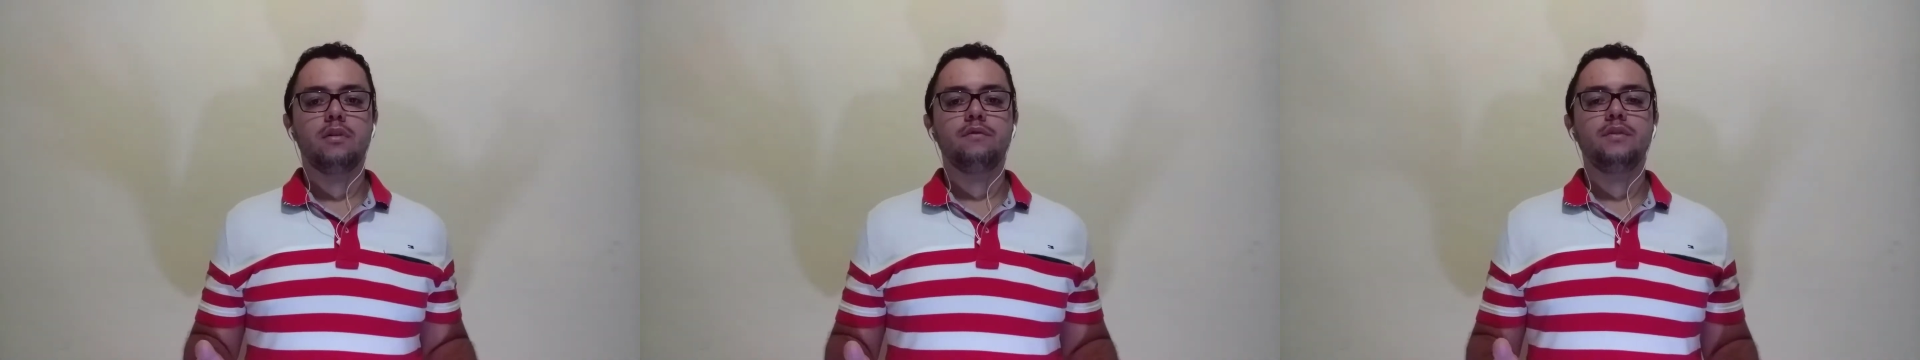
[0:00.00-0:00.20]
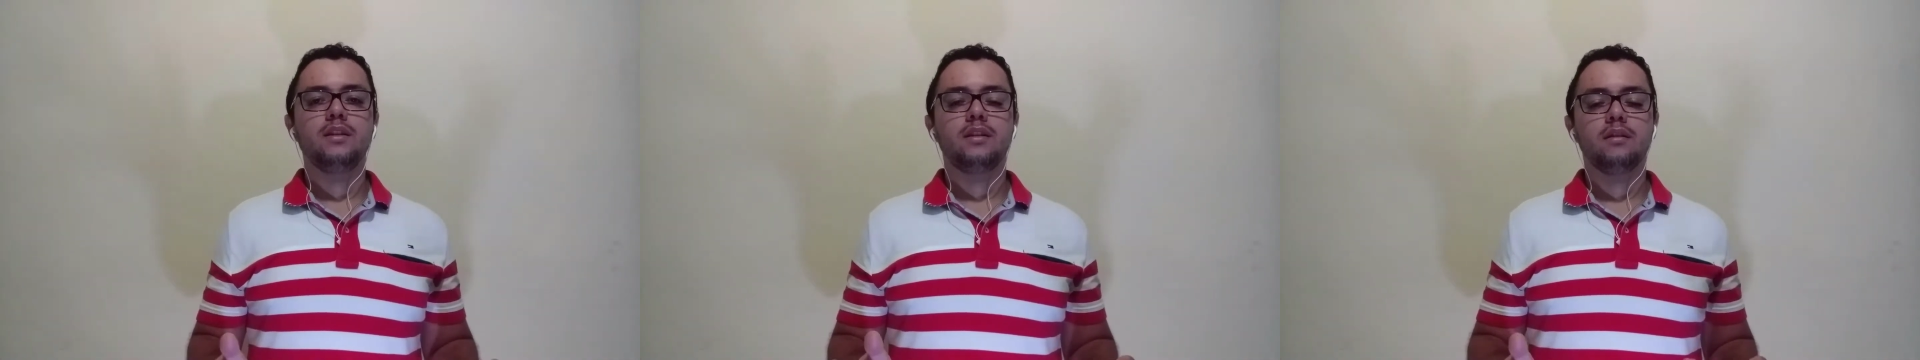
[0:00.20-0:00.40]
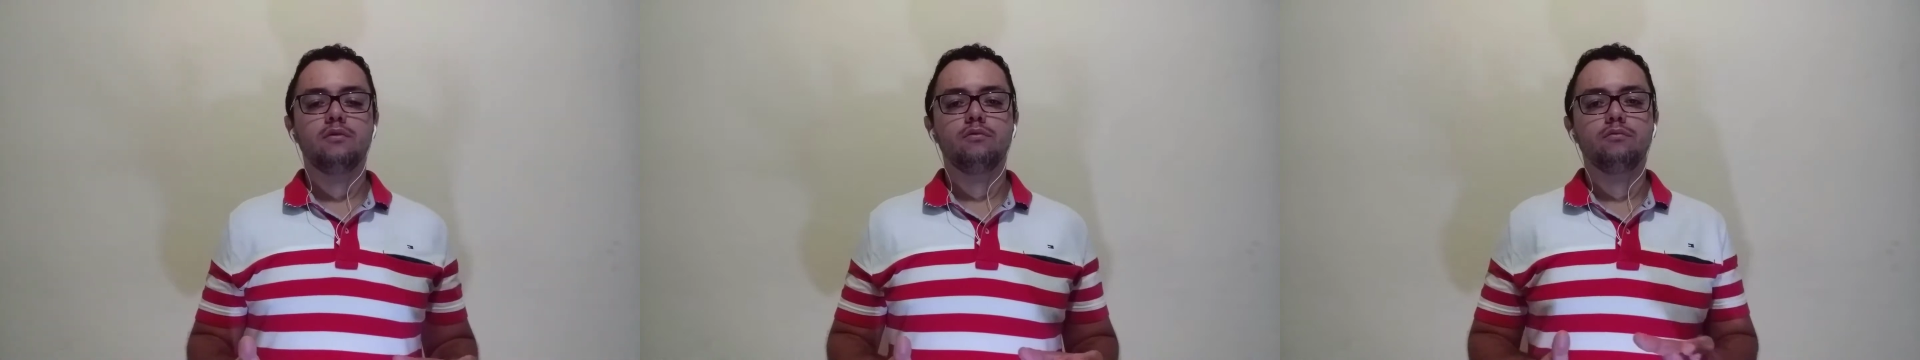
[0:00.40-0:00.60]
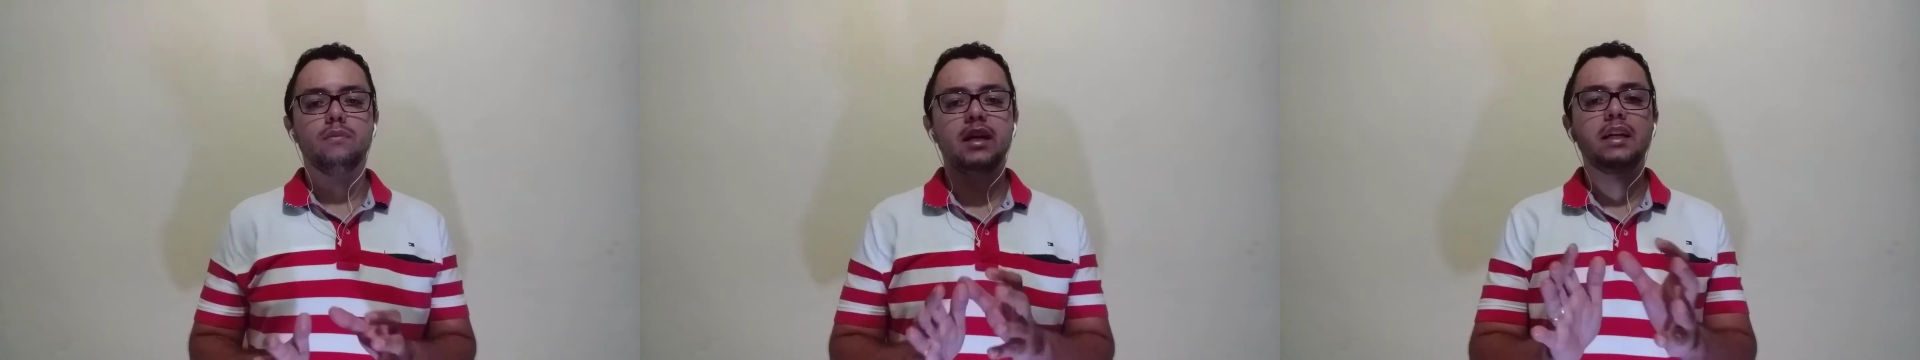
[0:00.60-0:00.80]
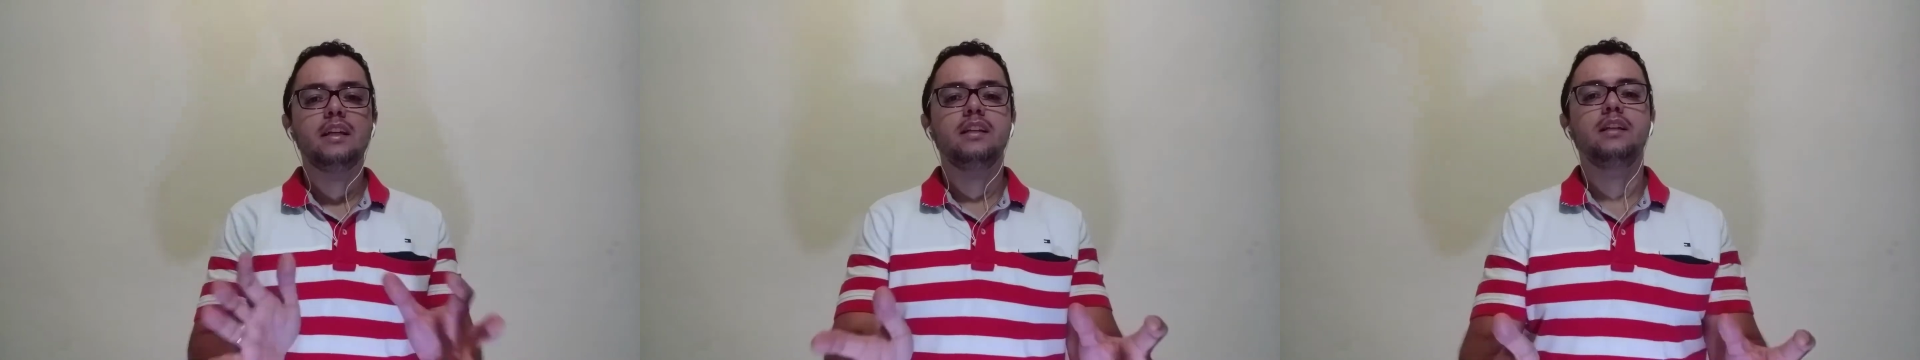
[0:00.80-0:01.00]
uma visão
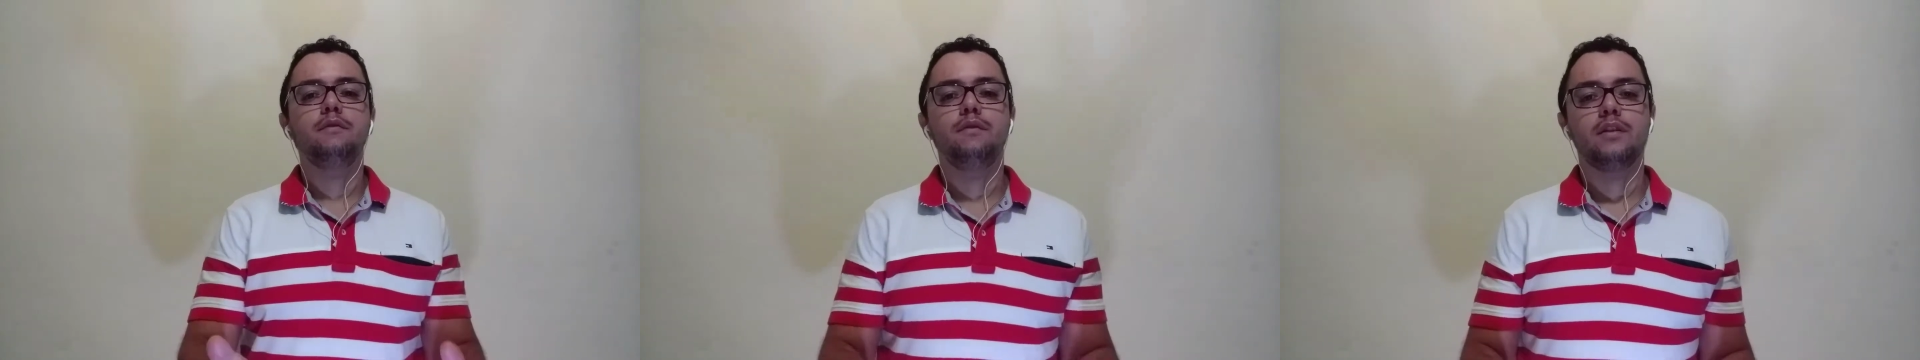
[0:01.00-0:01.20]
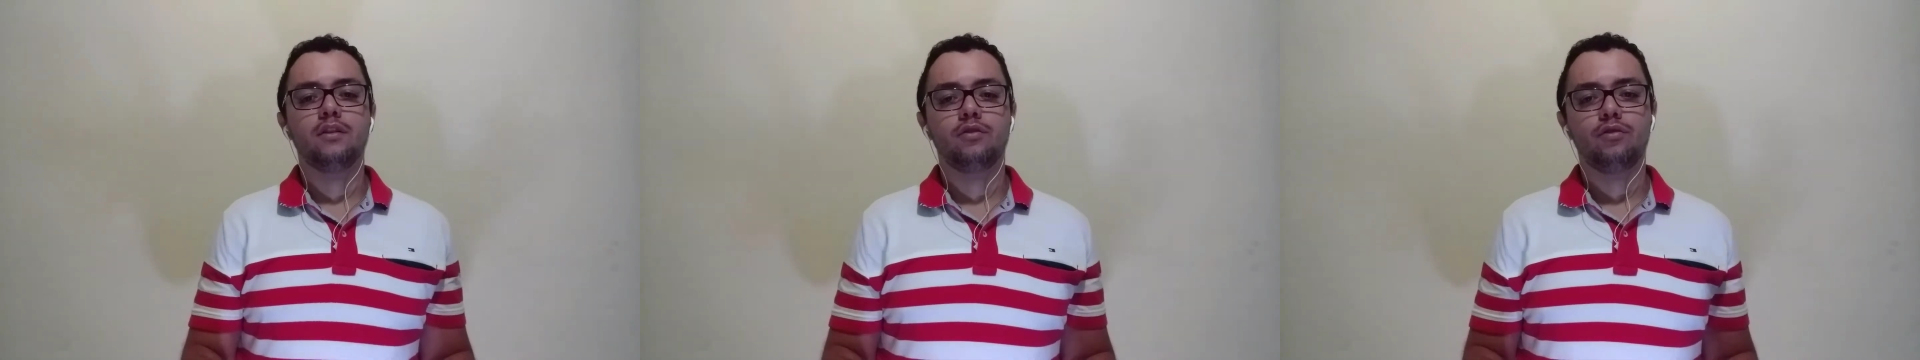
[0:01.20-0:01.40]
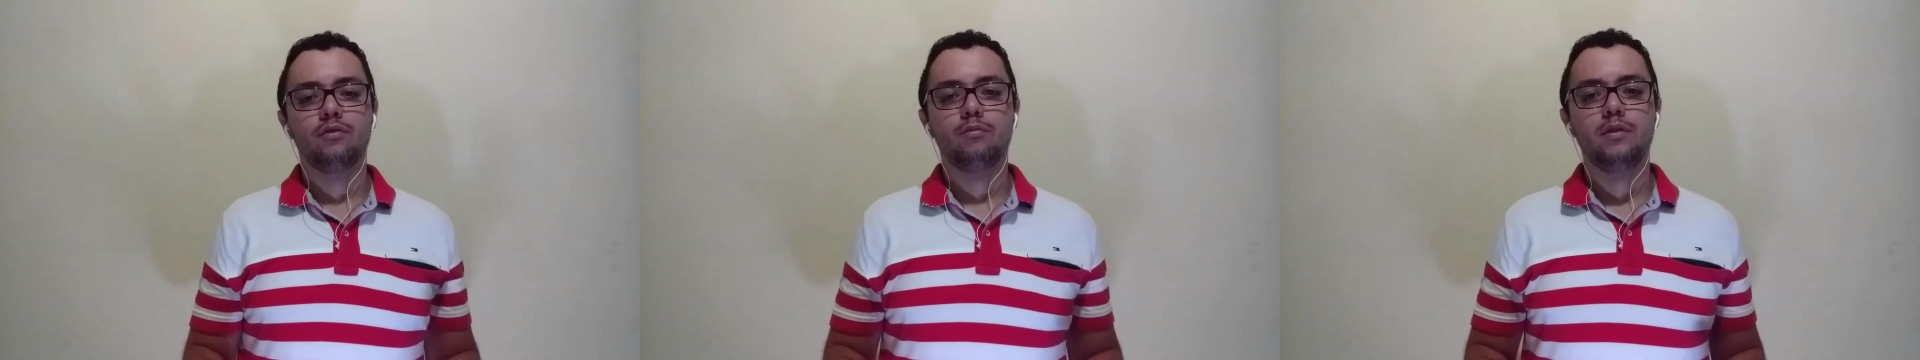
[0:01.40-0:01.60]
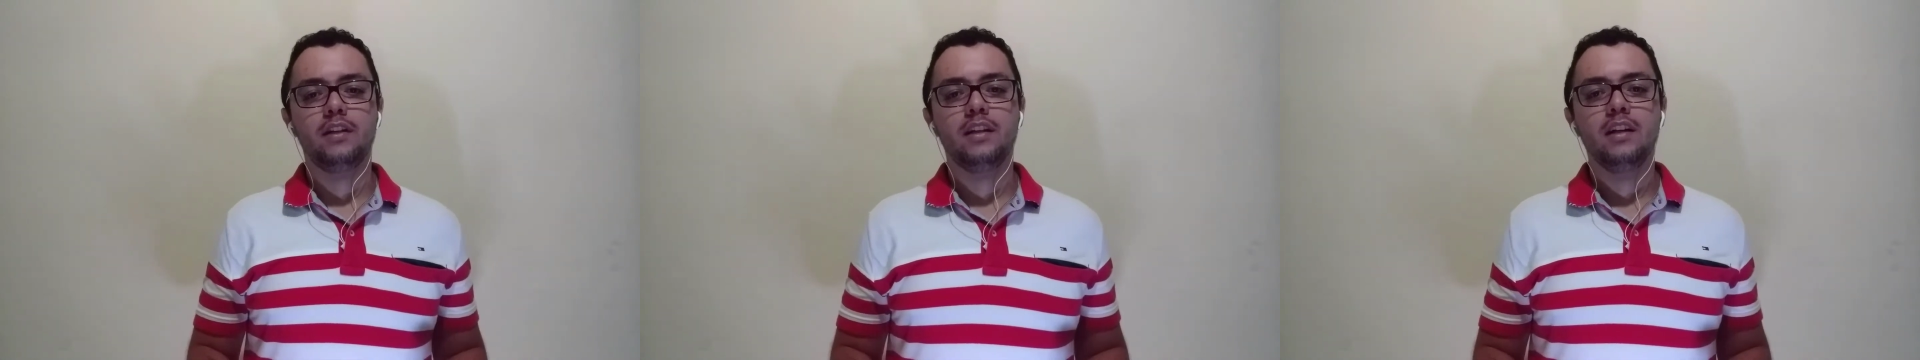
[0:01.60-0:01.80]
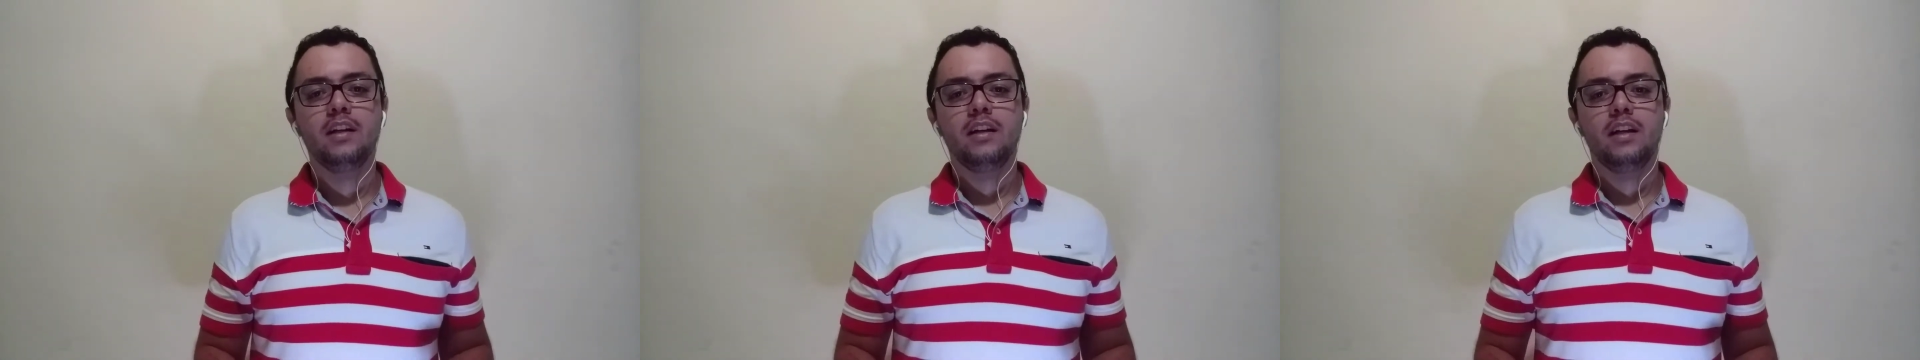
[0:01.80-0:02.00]
magnífica sobre